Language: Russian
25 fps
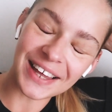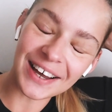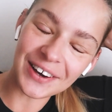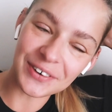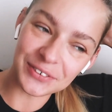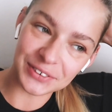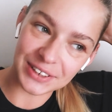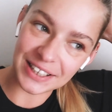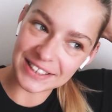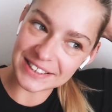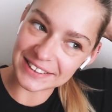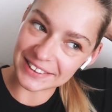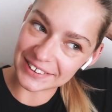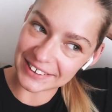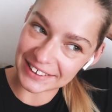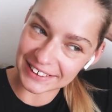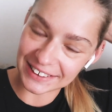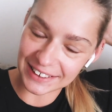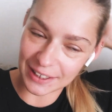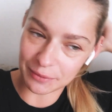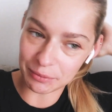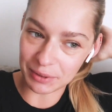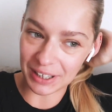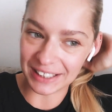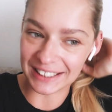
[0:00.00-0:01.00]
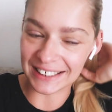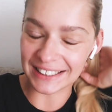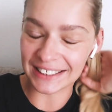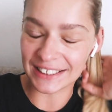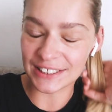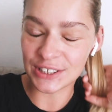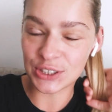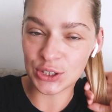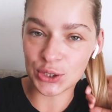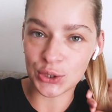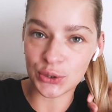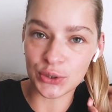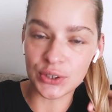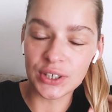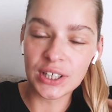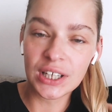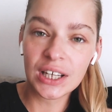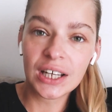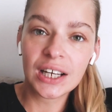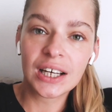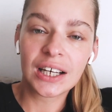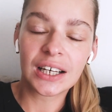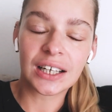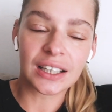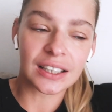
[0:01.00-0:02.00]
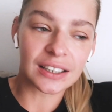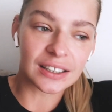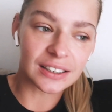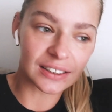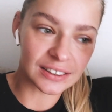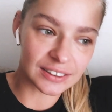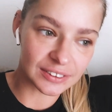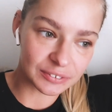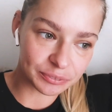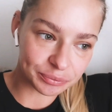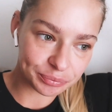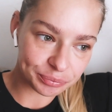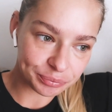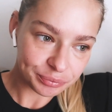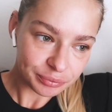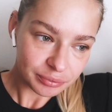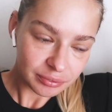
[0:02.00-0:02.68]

Да, у нас, говорит, там какие-то еще э, а,